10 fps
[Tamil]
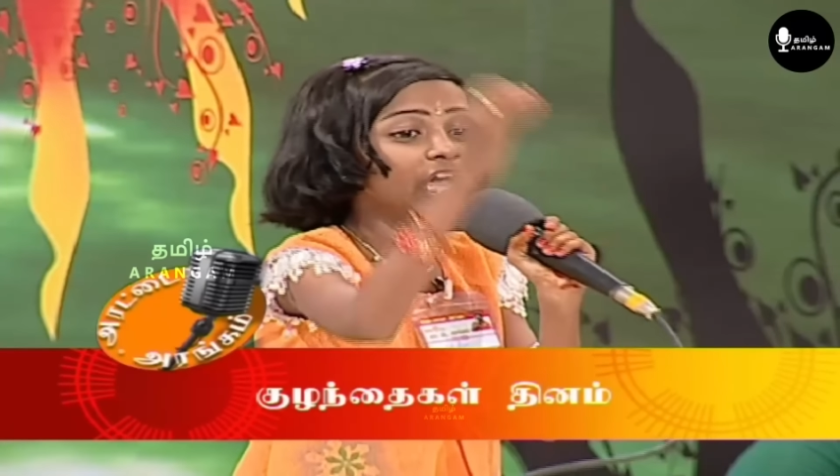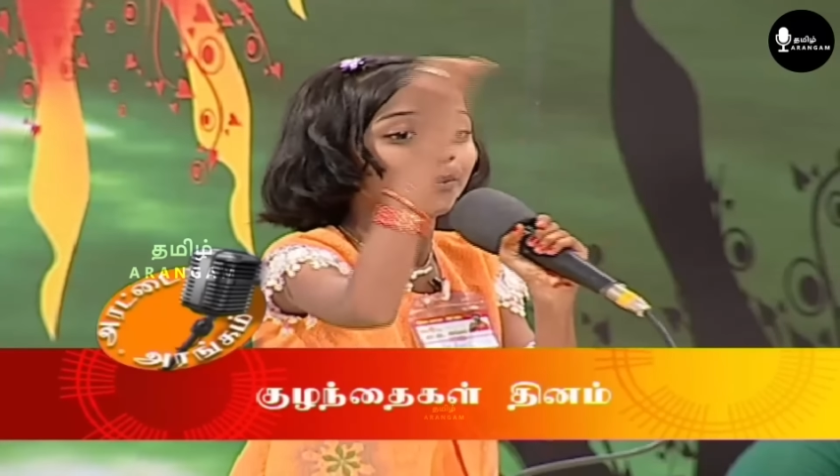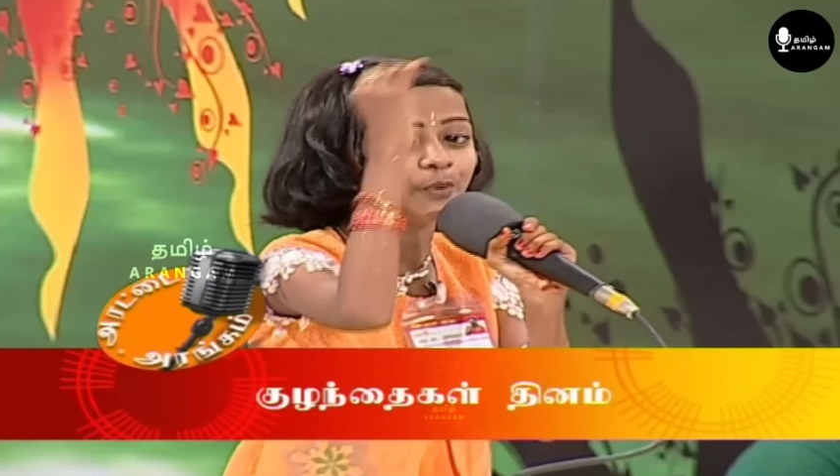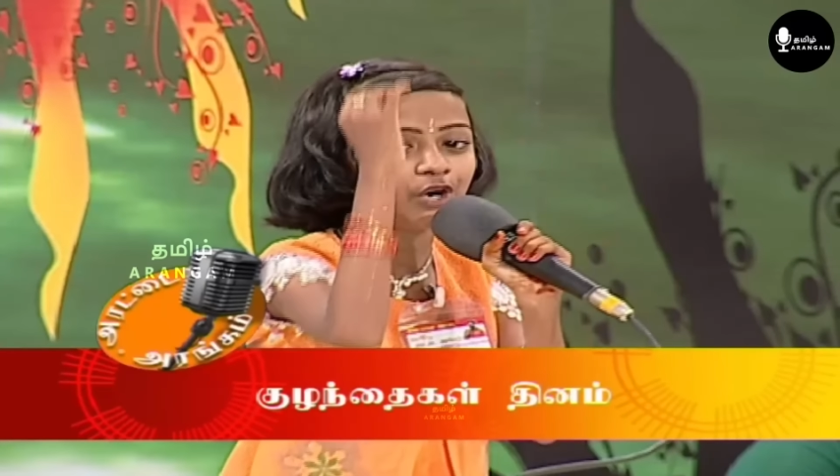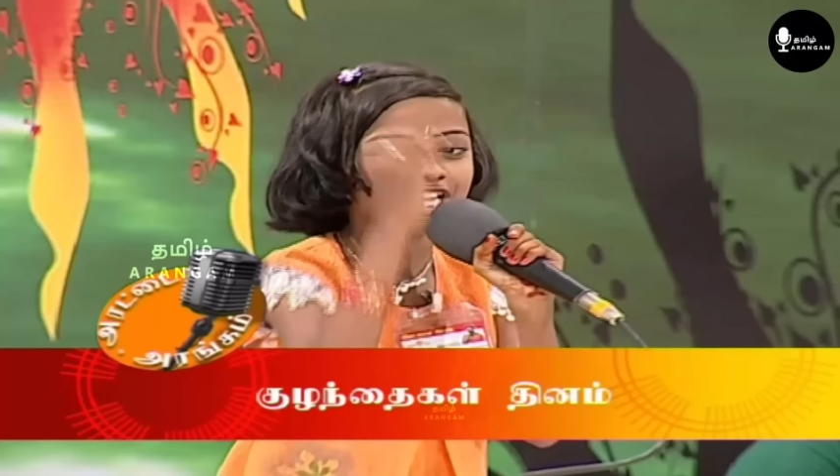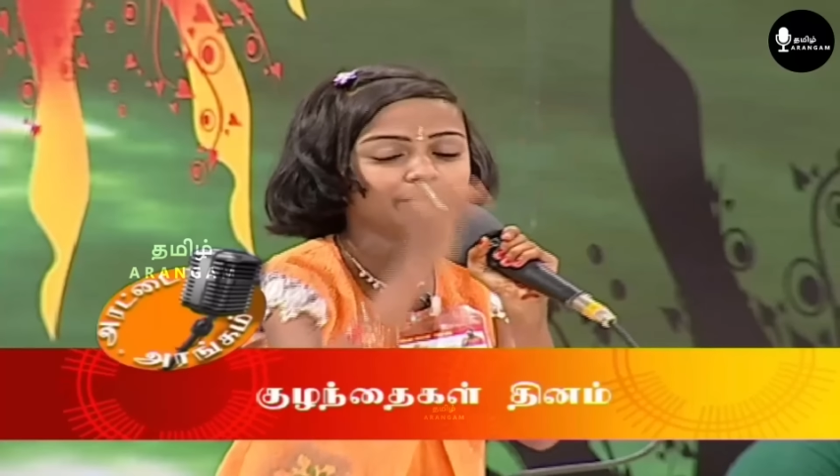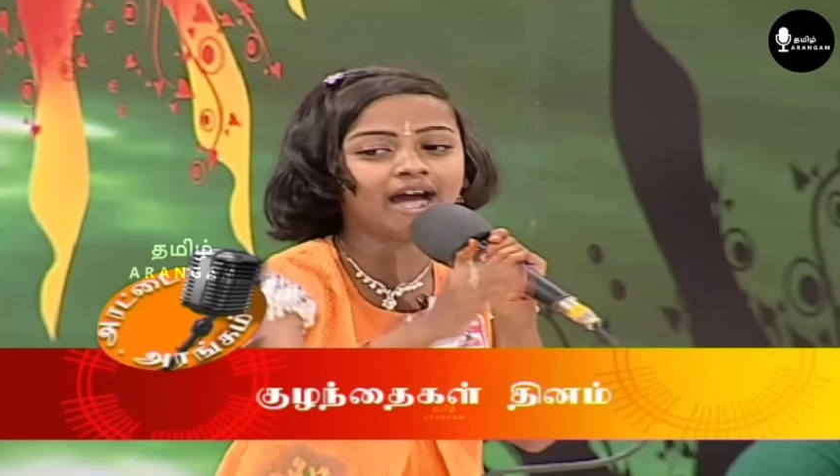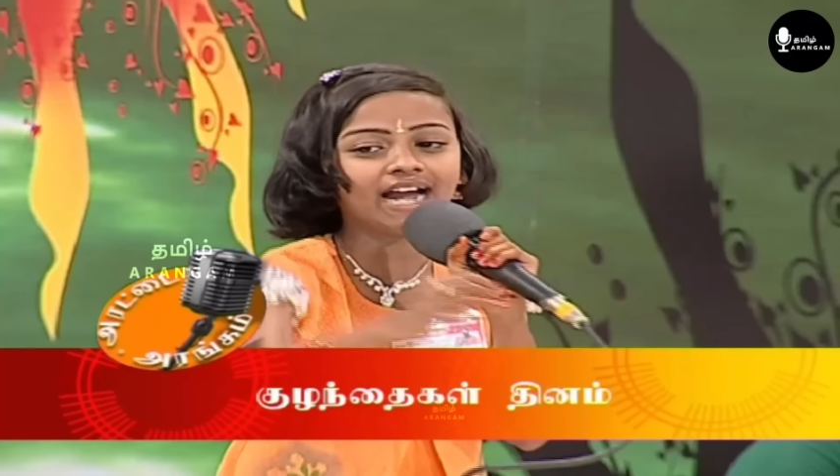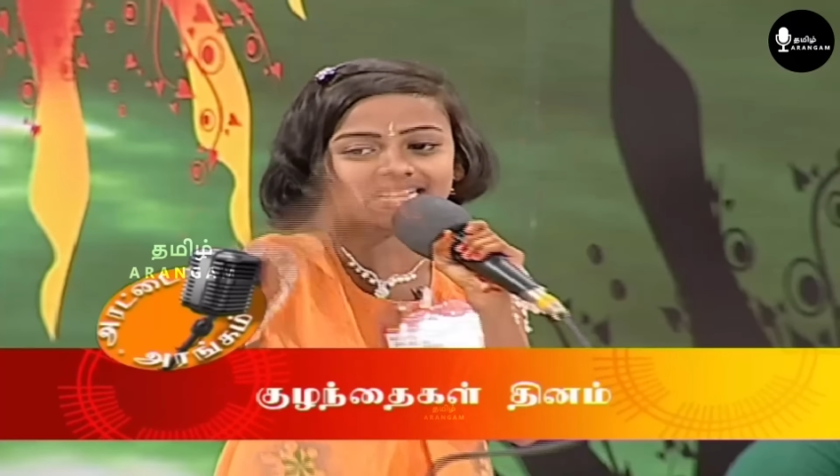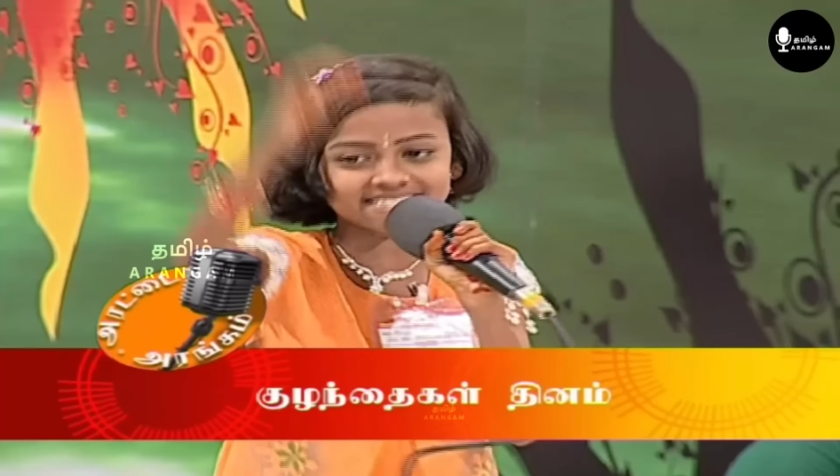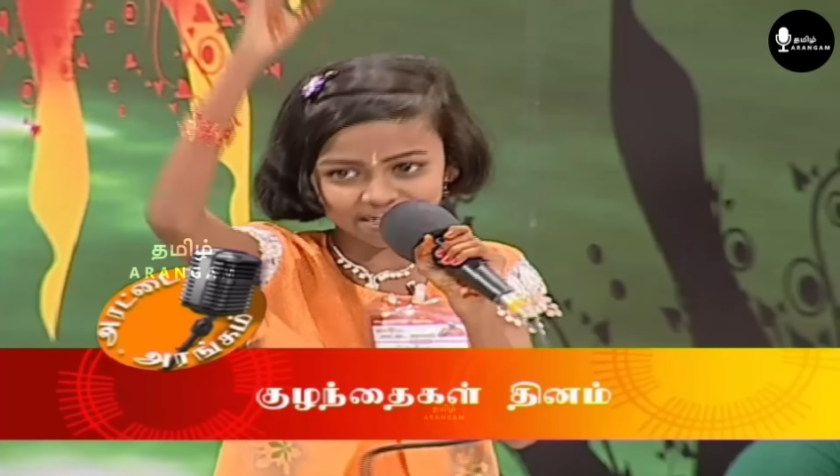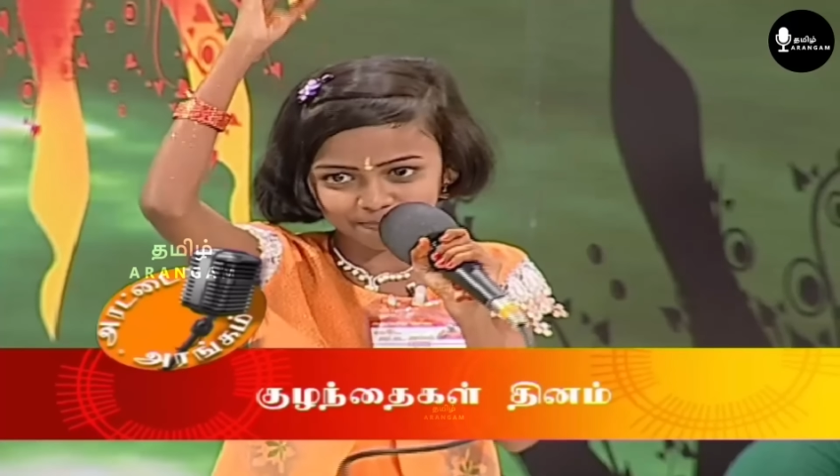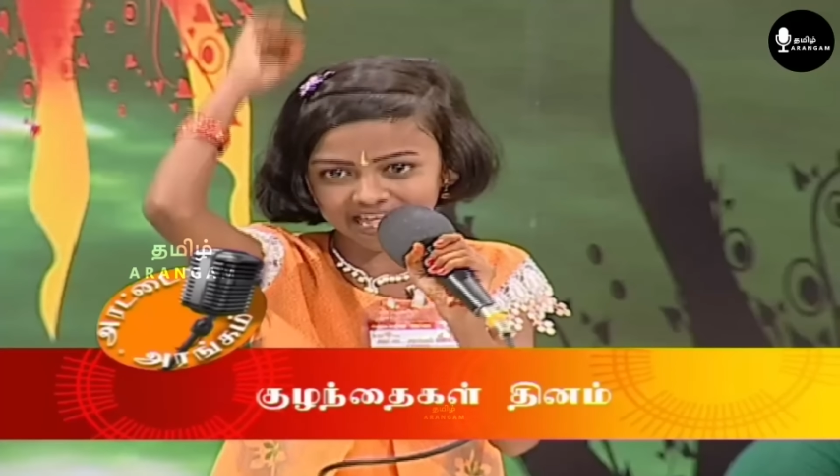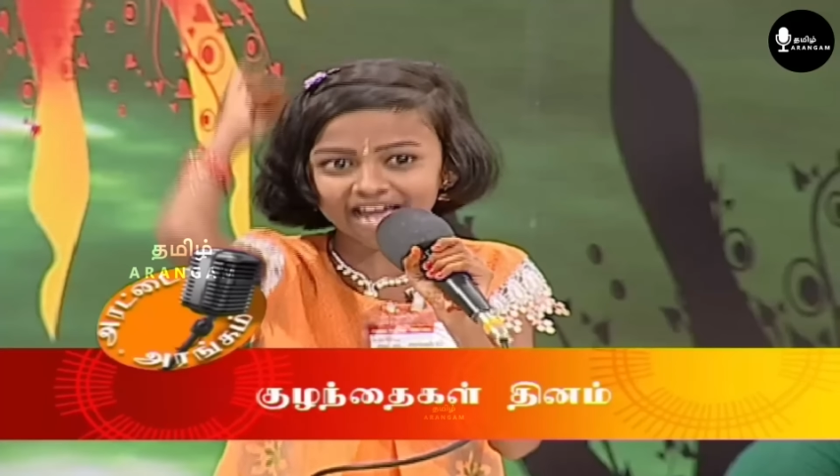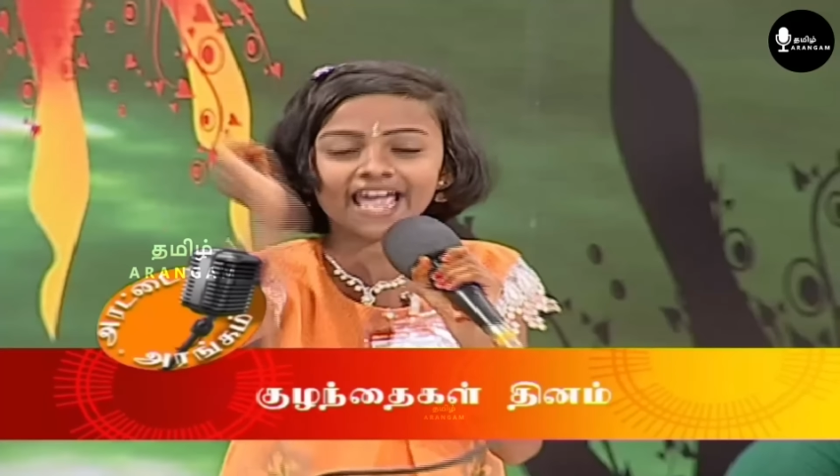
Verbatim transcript: புனிதமான சிரிப்பு தான்